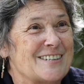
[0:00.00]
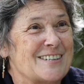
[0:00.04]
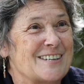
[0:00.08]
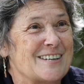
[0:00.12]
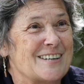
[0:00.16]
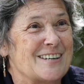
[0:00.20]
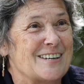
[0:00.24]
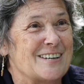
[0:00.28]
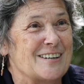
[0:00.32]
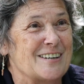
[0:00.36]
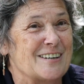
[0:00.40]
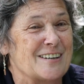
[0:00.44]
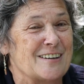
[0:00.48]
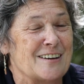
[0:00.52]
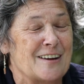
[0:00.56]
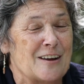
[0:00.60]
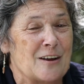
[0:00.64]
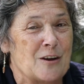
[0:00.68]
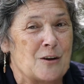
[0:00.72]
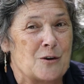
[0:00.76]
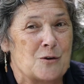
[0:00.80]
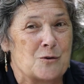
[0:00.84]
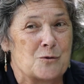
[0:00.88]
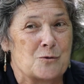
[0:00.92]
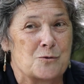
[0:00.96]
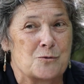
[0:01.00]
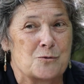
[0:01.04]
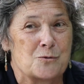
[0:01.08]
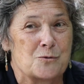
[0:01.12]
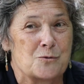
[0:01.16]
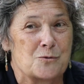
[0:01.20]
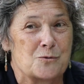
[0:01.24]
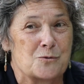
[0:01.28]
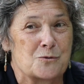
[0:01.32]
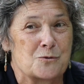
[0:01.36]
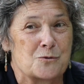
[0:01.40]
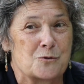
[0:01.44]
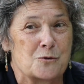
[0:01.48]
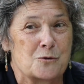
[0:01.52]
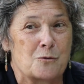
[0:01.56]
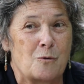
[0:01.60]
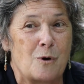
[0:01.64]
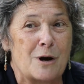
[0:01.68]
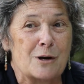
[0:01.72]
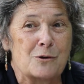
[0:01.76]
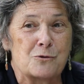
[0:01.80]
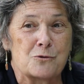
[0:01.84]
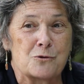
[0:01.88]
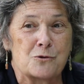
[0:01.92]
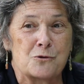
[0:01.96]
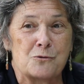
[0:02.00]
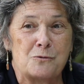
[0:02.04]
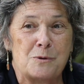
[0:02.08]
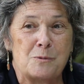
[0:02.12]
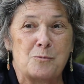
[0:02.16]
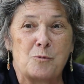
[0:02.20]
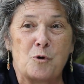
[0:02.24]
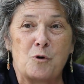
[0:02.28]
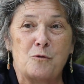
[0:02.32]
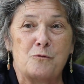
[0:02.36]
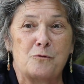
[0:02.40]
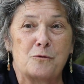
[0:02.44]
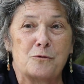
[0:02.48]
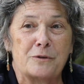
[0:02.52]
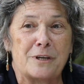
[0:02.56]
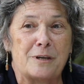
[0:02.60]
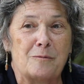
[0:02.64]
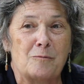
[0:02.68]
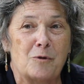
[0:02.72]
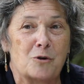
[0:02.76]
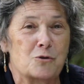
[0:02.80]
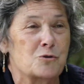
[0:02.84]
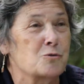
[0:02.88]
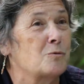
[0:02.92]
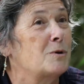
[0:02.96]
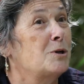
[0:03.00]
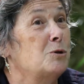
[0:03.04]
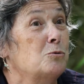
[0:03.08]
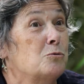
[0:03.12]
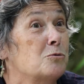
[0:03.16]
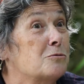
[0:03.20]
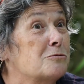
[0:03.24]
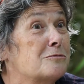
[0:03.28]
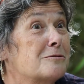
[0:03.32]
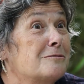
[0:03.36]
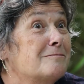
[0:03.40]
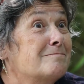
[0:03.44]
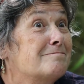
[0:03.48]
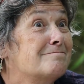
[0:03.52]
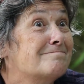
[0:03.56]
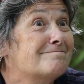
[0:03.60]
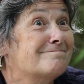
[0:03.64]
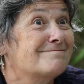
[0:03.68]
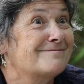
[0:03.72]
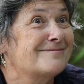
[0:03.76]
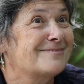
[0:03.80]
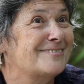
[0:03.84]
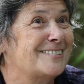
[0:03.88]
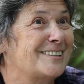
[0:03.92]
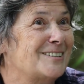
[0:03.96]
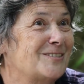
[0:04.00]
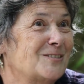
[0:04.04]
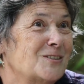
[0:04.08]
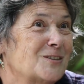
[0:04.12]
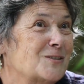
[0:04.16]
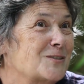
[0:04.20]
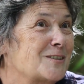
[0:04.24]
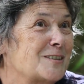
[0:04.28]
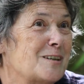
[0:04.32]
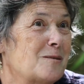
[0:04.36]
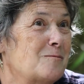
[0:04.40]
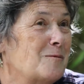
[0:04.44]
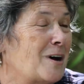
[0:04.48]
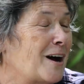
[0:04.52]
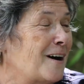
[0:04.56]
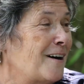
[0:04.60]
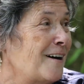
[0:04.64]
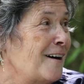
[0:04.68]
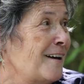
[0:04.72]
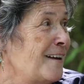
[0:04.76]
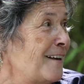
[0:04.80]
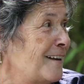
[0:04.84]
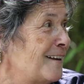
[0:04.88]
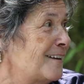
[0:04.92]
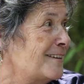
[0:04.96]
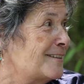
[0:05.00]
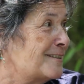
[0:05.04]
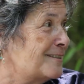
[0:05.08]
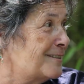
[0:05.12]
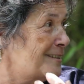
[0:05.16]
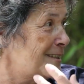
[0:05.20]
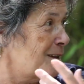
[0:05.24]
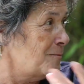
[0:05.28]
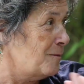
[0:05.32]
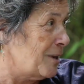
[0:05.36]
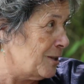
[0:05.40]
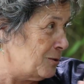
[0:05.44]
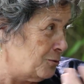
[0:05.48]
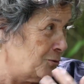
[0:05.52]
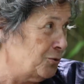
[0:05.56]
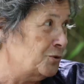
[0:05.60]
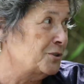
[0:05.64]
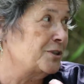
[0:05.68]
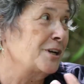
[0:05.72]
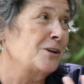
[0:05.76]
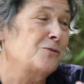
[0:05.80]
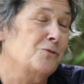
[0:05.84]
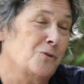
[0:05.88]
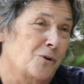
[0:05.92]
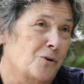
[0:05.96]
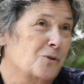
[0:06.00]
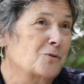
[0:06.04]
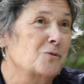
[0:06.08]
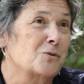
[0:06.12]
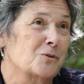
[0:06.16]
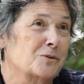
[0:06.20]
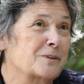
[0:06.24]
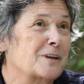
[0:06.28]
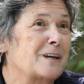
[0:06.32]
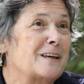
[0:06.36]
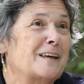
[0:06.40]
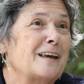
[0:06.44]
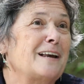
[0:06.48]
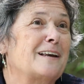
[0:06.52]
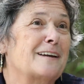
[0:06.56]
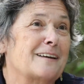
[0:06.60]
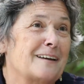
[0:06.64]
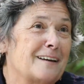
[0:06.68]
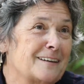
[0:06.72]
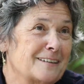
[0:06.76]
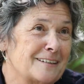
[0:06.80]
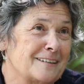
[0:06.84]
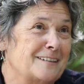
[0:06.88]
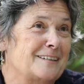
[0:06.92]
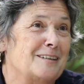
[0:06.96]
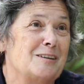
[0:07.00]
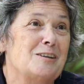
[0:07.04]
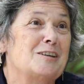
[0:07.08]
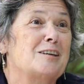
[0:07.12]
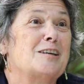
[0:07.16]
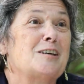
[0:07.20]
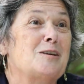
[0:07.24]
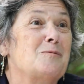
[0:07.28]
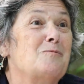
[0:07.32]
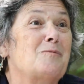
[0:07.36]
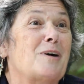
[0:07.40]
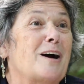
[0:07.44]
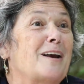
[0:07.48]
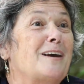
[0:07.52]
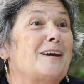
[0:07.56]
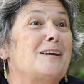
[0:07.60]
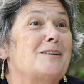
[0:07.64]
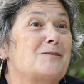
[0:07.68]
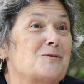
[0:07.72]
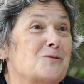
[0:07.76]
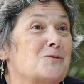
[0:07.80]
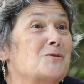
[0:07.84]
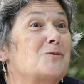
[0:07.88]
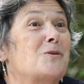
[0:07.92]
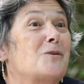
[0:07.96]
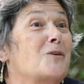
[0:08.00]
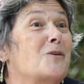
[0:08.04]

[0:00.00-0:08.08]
j'ai. Je, crois que je suis profondément joyeuse. Et donc ça m'a touchée de rencontrer quelqu'un qui parlait ce